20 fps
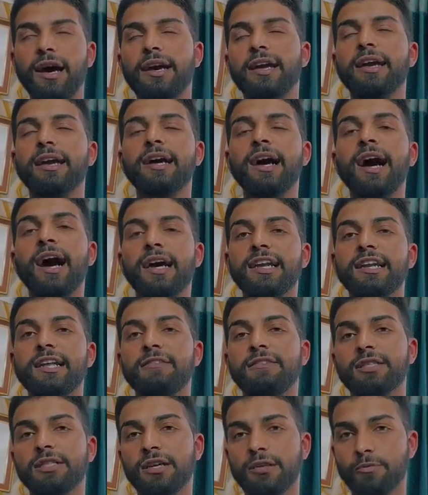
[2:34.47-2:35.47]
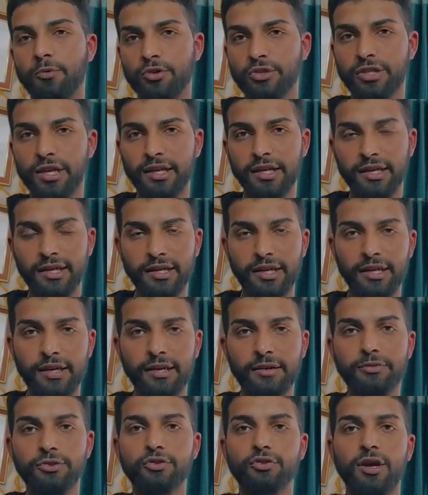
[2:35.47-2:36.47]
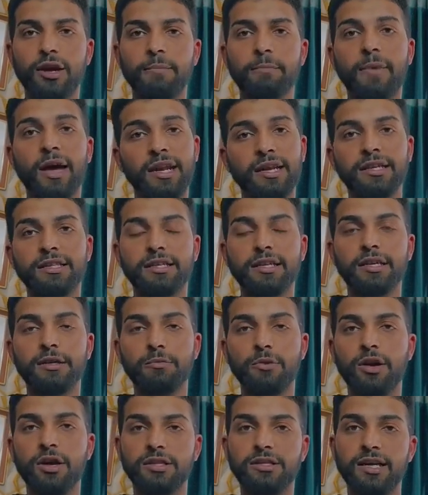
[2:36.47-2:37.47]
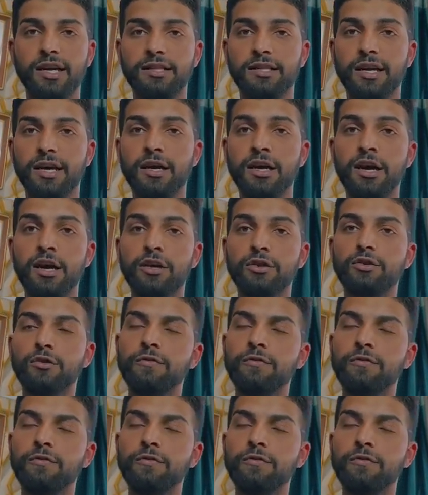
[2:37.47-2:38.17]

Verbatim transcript: एक हाई लेवल तक पहुंचाने की जो है मेहनत की बहुत ज़्यादा तो